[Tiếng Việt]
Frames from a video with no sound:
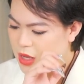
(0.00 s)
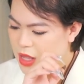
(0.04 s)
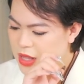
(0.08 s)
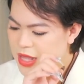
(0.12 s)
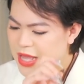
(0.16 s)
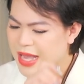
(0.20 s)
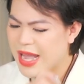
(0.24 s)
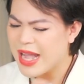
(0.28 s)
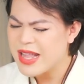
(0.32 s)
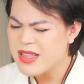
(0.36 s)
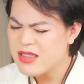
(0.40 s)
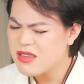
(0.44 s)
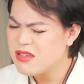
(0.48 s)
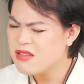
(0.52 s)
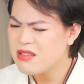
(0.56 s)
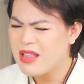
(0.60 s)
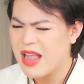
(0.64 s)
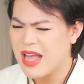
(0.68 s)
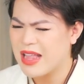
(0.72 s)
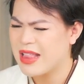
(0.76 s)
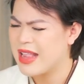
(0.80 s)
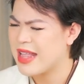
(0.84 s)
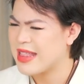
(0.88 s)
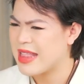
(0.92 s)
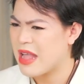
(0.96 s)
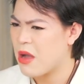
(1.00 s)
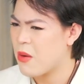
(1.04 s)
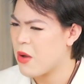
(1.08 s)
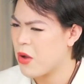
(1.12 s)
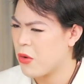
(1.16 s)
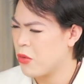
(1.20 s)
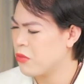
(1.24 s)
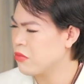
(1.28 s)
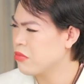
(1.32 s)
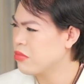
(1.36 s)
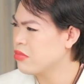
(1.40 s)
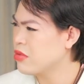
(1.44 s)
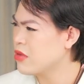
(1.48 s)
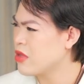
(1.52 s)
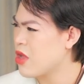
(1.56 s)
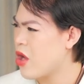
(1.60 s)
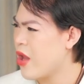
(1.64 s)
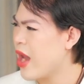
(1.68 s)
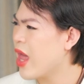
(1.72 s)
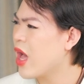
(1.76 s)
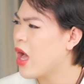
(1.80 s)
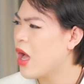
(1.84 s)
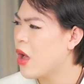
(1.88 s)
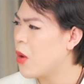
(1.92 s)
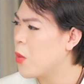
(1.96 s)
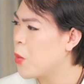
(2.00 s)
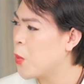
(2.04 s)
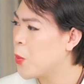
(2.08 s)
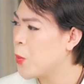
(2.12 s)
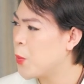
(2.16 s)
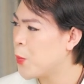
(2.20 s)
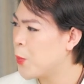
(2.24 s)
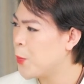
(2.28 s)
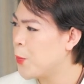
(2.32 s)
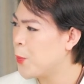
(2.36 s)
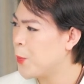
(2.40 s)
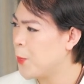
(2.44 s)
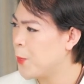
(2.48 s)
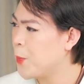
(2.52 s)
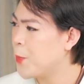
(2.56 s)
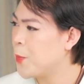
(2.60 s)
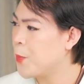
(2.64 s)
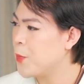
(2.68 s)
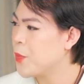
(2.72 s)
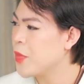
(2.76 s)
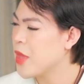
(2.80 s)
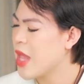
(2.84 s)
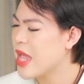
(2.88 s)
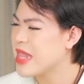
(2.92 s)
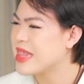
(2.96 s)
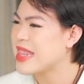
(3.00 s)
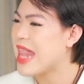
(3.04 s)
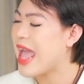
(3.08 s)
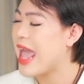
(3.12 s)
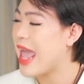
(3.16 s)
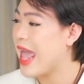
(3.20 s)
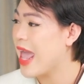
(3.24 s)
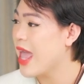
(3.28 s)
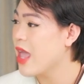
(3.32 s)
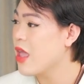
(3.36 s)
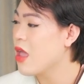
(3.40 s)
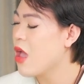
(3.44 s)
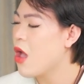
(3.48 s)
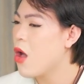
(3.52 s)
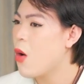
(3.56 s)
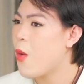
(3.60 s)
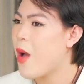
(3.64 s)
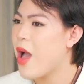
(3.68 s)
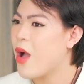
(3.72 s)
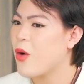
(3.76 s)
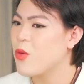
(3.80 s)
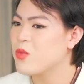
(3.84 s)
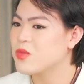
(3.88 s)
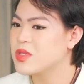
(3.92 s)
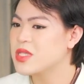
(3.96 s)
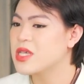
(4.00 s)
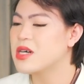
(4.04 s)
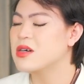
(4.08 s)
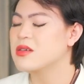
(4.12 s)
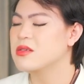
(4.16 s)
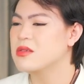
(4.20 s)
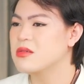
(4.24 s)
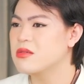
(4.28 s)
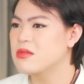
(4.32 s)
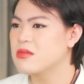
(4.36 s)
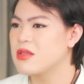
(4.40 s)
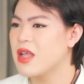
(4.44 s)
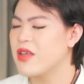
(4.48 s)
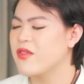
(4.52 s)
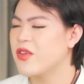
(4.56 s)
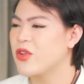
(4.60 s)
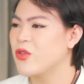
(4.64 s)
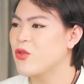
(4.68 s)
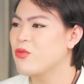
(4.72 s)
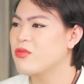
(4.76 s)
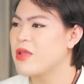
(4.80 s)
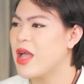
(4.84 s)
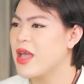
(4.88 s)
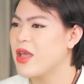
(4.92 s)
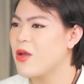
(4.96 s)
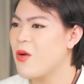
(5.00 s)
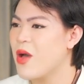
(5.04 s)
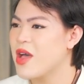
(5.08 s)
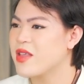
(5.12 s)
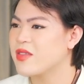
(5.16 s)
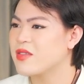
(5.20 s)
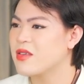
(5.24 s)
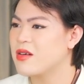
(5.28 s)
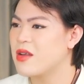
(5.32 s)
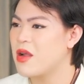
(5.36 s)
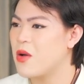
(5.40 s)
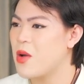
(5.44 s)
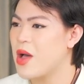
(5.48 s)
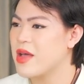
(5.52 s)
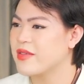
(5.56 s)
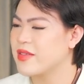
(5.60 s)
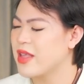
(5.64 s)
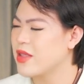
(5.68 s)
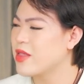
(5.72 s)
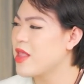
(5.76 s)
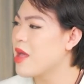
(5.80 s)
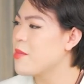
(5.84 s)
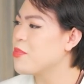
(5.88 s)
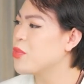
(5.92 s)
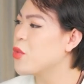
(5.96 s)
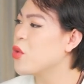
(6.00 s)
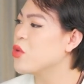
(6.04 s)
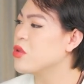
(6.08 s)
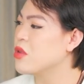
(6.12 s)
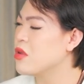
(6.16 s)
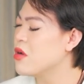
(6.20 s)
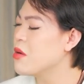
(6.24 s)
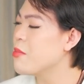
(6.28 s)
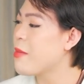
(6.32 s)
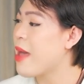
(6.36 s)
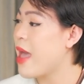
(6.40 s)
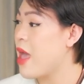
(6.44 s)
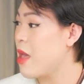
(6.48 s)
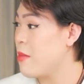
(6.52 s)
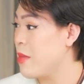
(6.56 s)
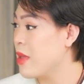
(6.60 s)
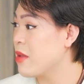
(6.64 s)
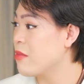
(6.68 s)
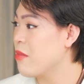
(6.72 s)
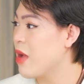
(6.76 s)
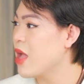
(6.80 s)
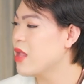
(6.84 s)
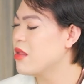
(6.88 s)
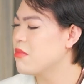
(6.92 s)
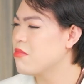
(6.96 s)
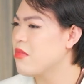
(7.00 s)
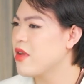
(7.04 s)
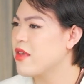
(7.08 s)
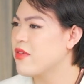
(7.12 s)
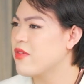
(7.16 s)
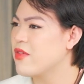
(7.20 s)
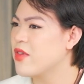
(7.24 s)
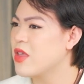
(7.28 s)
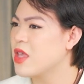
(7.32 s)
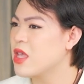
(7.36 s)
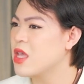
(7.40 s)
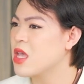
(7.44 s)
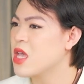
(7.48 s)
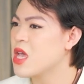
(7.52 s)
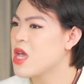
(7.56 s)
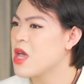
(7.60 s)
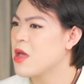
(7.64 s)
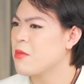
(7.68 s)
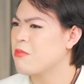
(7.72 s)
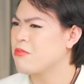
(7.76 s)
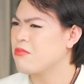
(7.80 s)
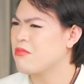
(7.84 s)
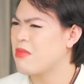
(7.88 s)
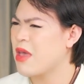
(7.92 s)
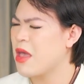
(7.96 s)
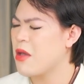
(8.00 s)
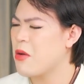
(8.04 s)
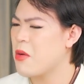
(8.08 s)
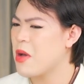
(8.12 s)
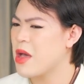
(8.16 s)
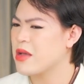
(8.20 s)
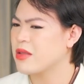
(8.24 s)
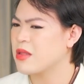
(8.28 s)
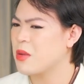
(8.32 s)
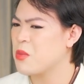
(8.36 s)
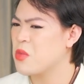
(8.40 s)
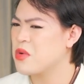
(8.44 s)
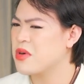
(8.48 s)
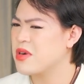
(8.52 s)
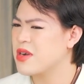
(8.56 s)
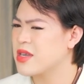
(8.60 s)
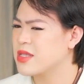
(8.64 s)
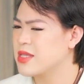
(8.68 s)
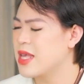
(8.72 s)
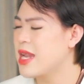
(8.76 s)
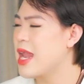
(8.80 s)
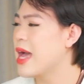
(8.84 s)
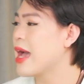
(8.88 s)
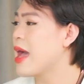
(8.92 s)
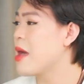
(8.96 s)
thì gần như là lần nào họ cũng nói là không Ừ. né hoàng cũng sợ chút tại vì lúc đấy hoàng sợ là hoàng sẽ làm tổn thương mẹ mình mất bởi vì mẹ hoàng là một người rất là